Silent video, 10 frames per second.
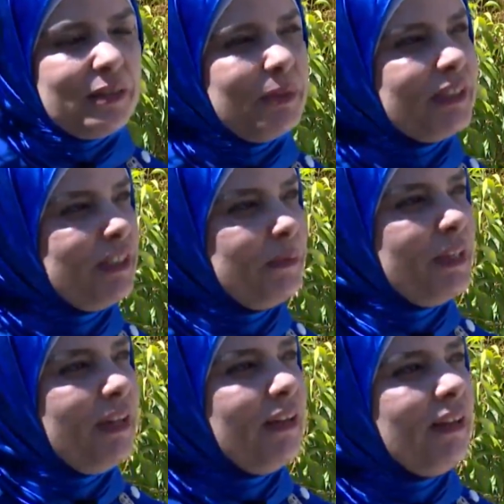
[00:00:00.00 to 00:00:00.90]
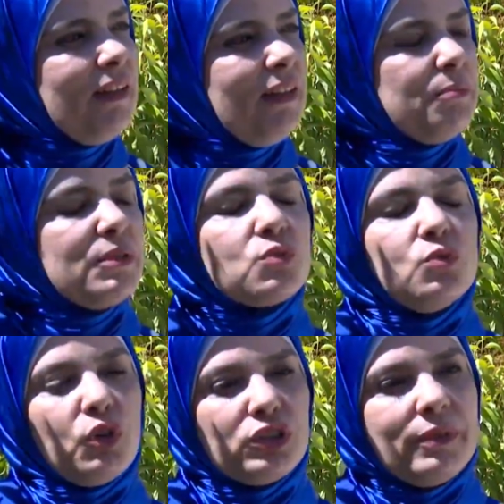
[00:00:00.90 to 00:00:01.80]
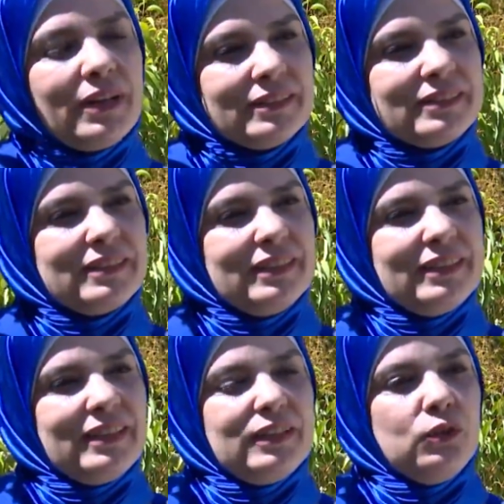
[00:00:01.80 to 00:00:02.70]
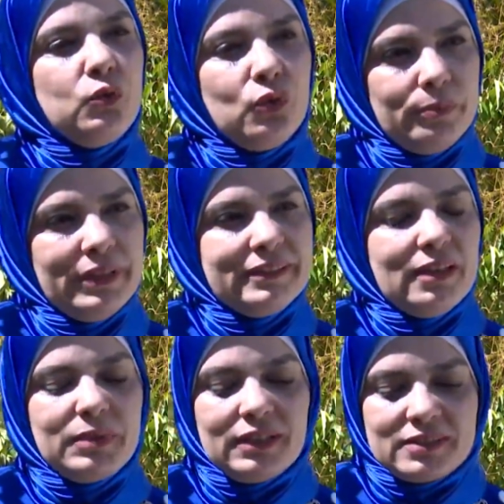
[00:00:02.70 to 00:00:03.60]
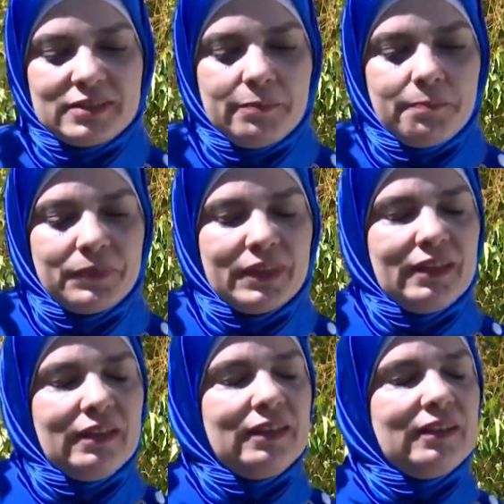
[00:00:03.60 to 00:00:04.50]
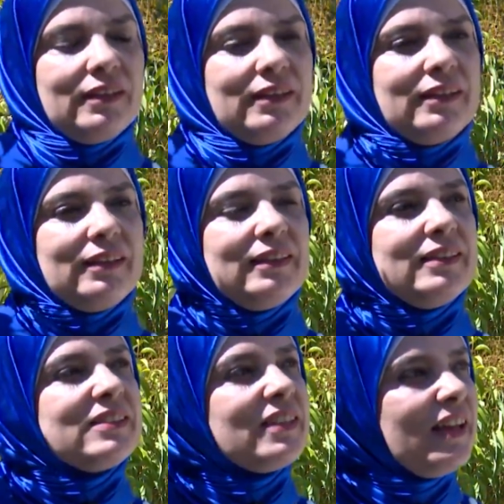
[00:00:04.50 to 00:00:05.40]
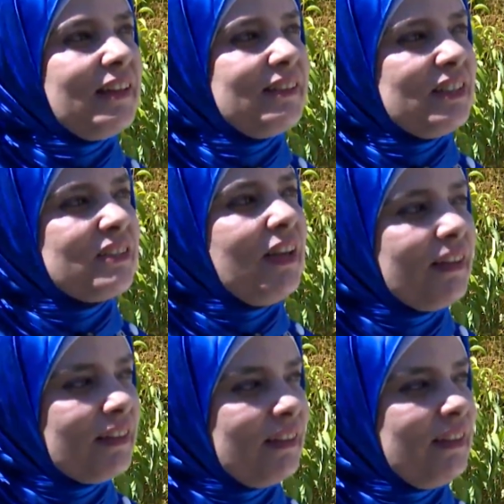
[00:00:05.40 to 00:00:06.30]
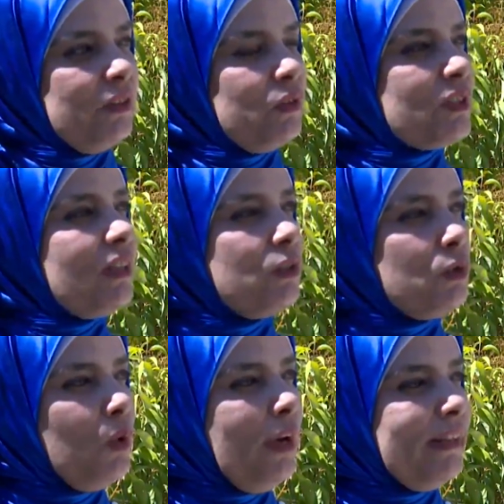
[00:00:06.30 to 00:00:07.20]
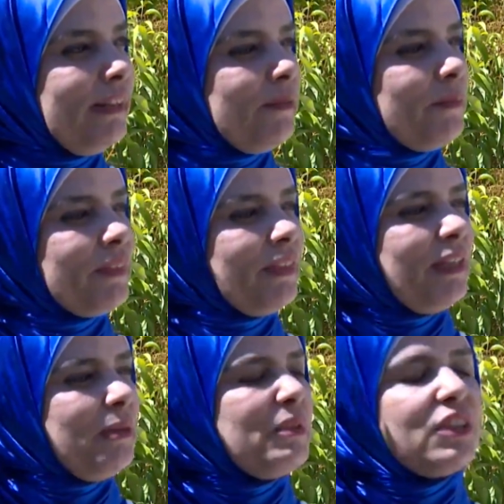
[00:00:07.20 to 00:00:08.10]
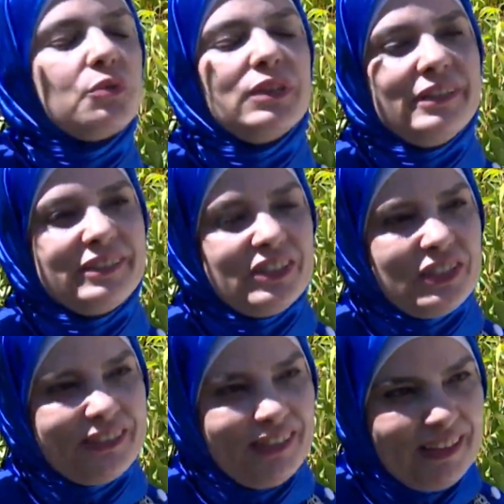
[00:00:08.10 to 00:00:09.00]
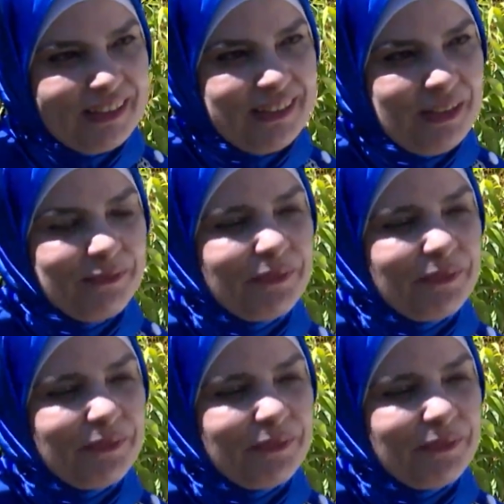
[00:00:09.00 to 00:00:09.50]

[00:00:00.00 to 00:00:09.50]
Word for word: بالكيمياء مسؤول مختبرات العلوم عندنا بالقسم آه، انسان يستحق ان نسلط الضوء عليه من ذوي الاحتياجات الخاصه